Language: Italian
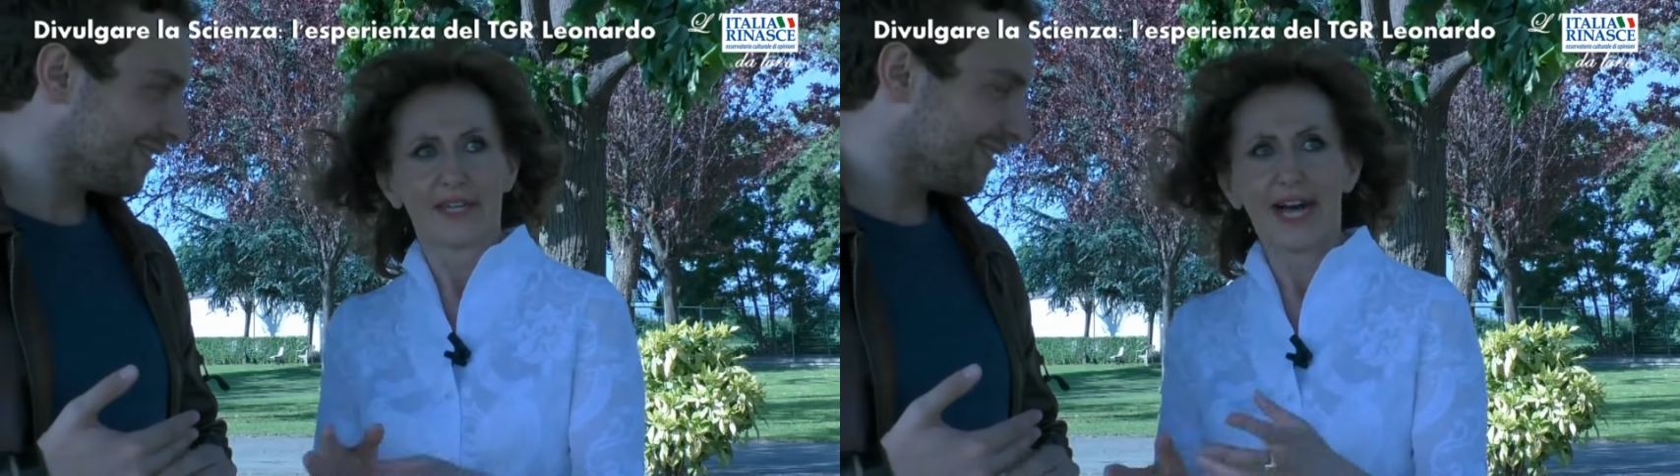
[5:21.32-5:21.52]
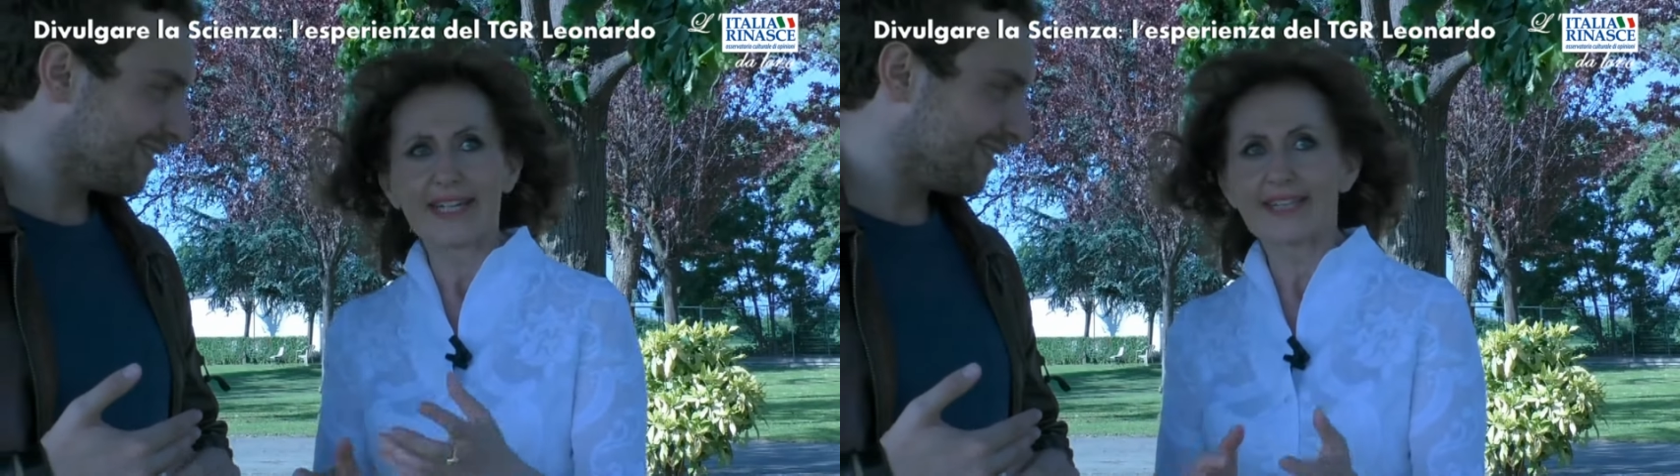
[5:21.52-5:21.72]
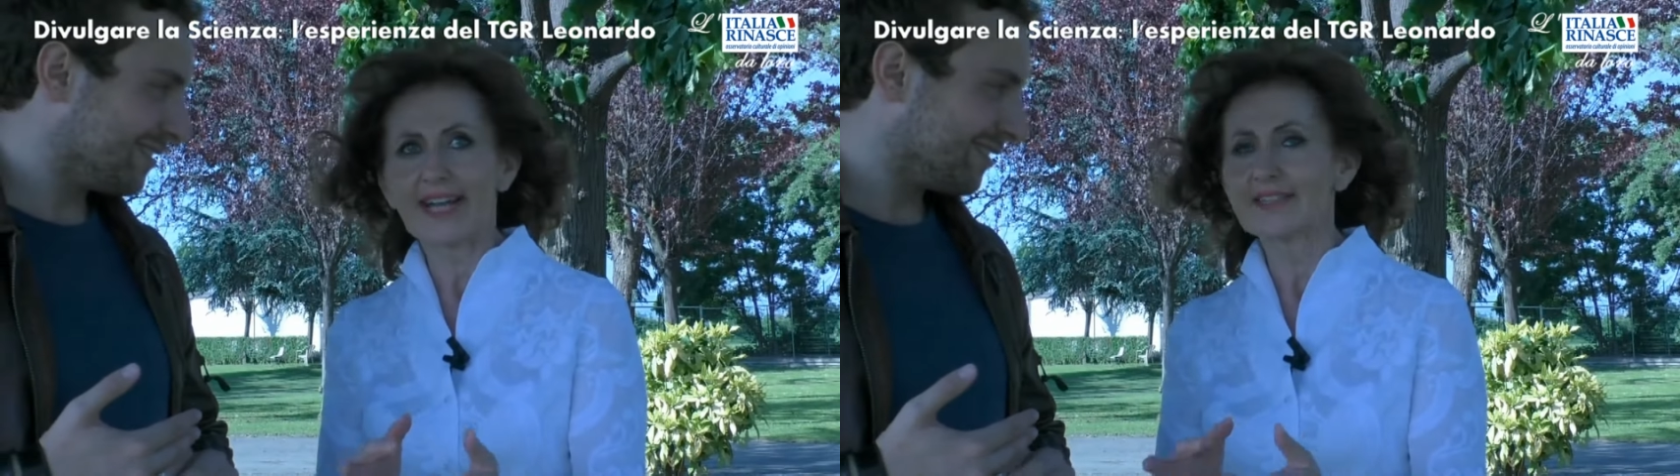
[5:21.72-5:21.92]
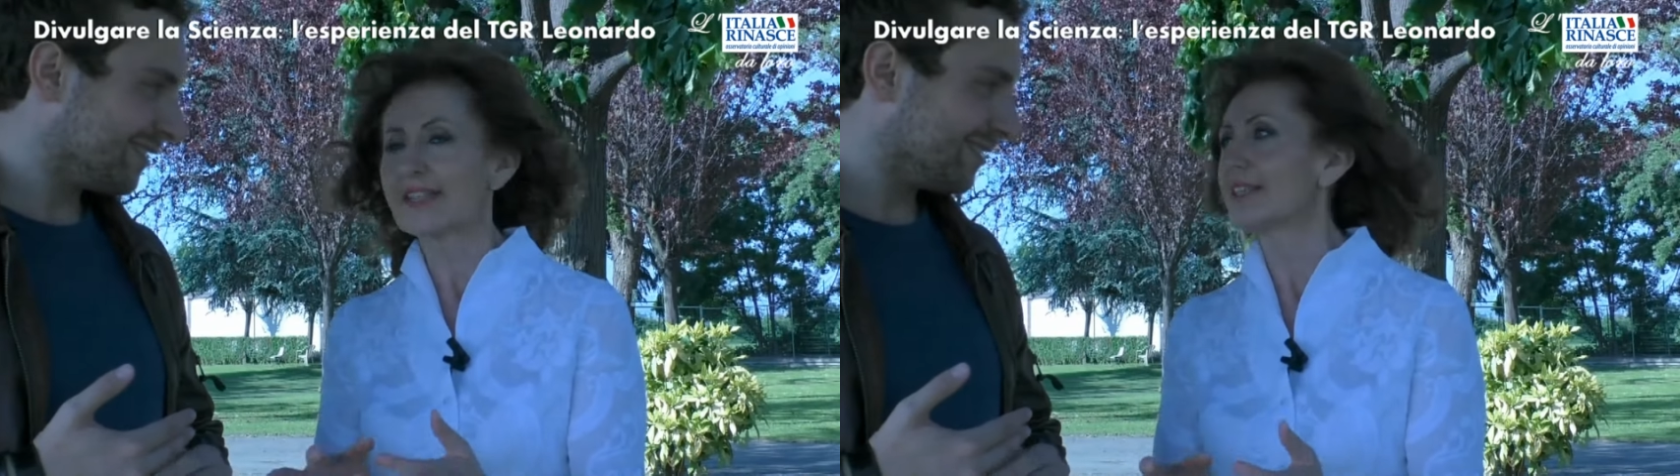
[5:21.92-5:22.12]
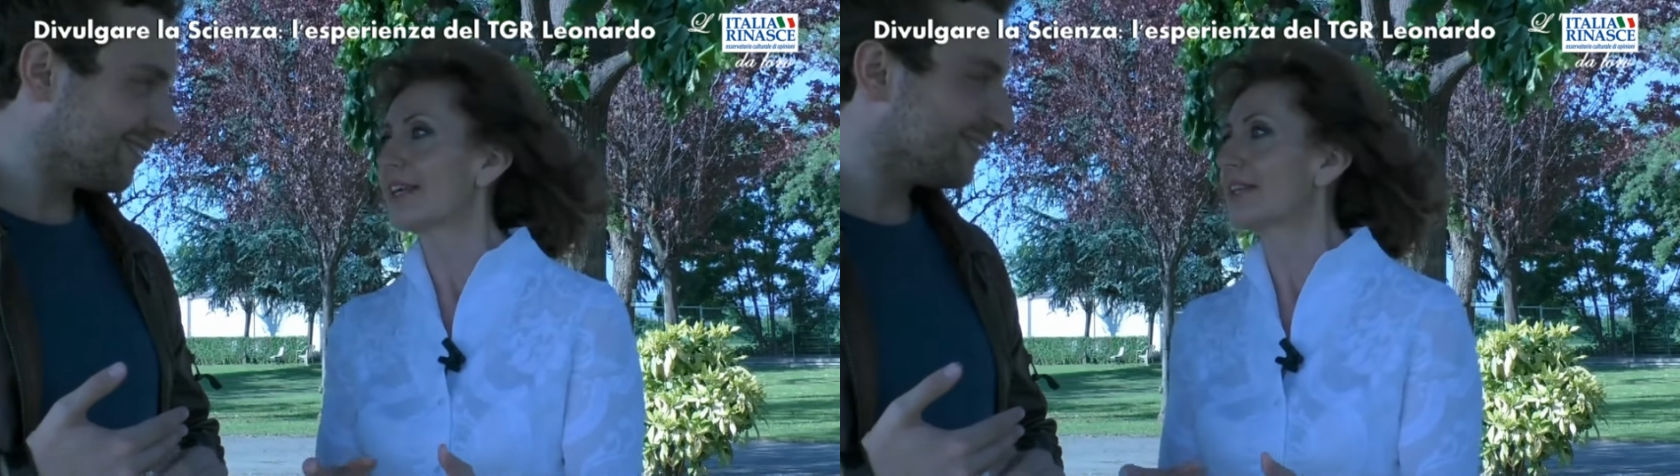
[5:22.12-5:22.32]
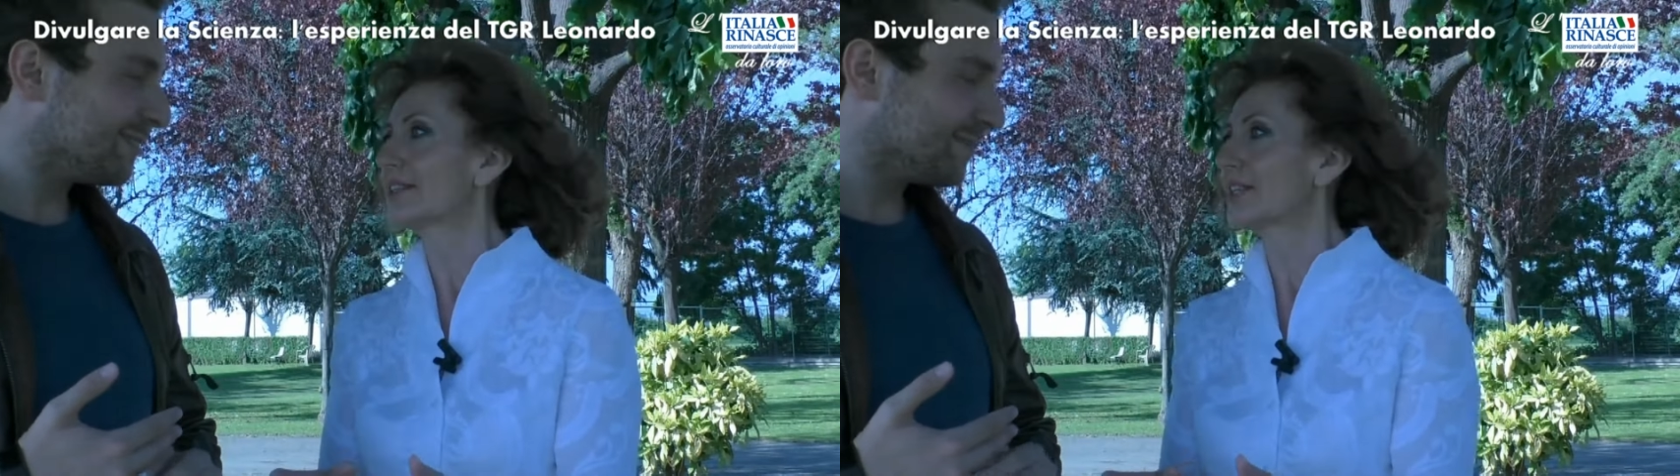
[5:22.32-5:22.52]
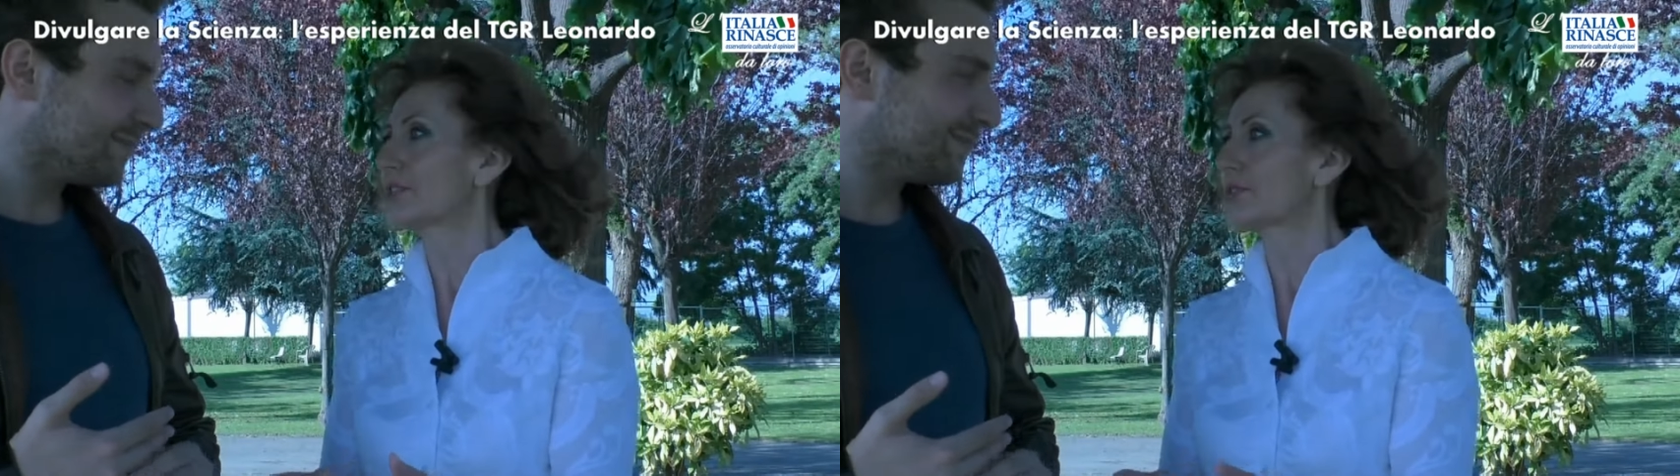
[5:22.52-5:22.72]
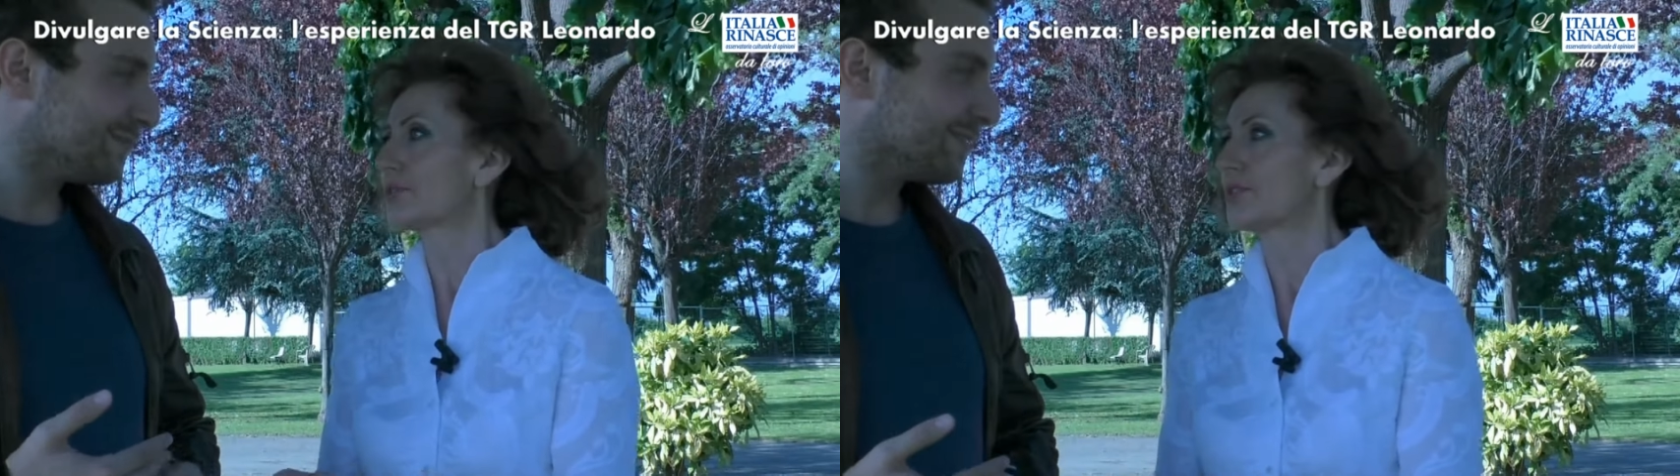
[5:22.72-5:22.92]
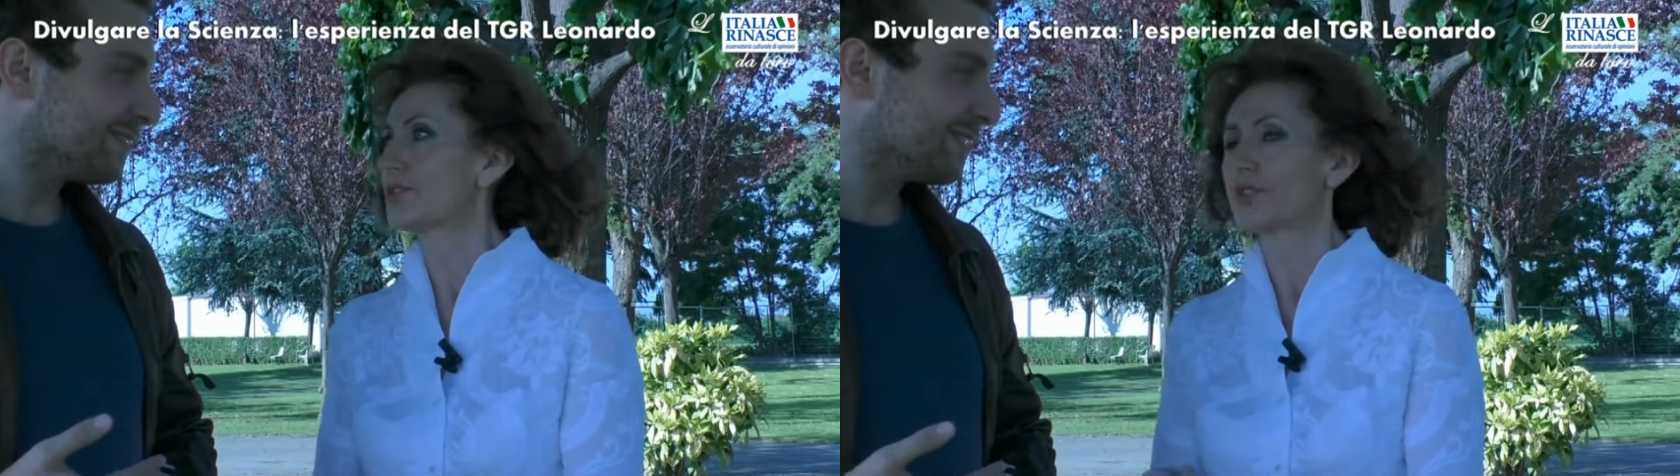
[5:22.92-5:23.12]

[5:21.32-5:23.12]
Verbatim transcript: ha tante declinazioni,